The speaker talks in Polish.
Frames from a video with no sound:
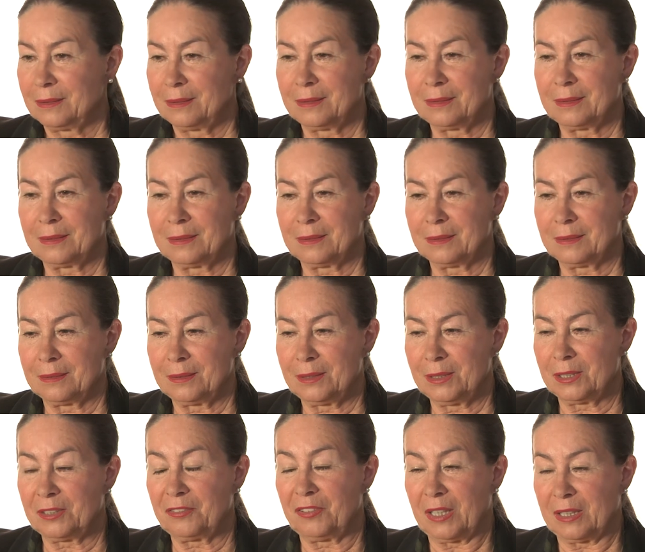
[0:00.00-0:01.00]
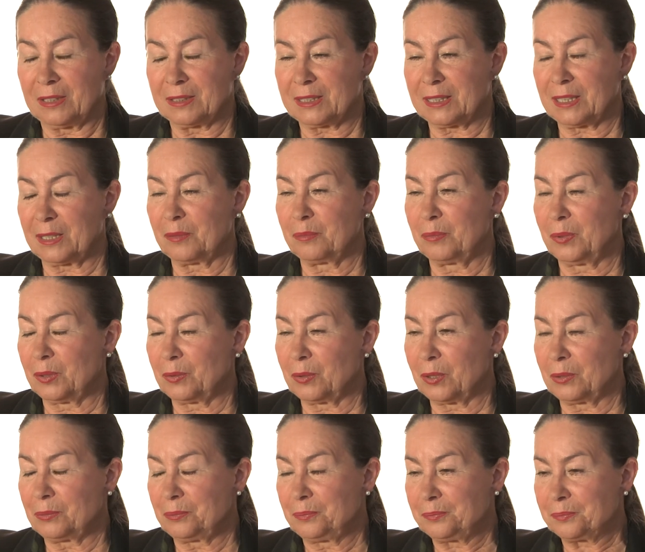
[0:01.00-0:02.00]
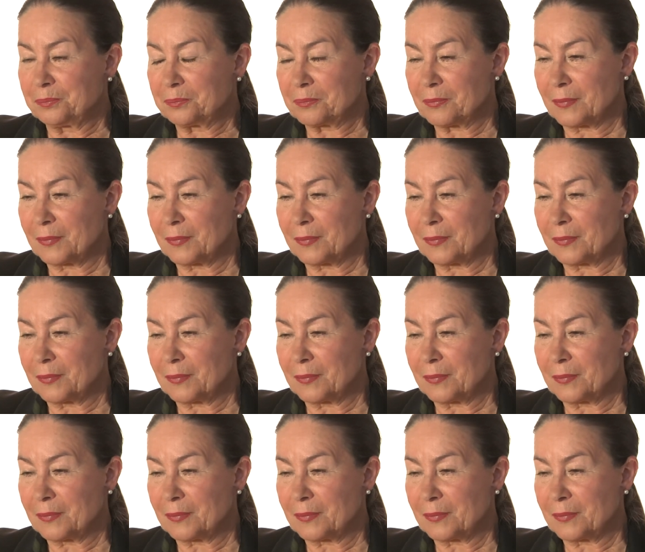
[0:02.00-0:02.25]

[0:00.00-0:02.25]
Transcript: y, ich więcej było.